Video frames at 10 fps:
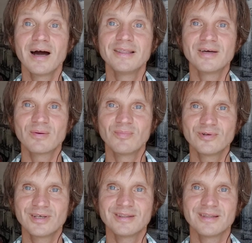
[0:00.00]
а не
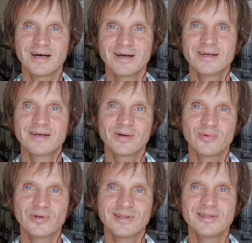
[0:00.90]
работать на
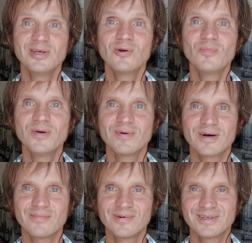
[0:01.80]
какой-то нелюбимой
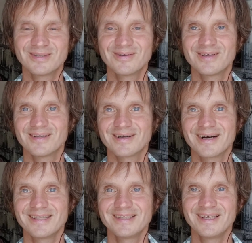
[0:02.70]
работе только
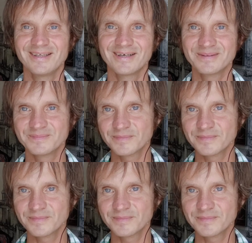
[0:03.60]
ради денег.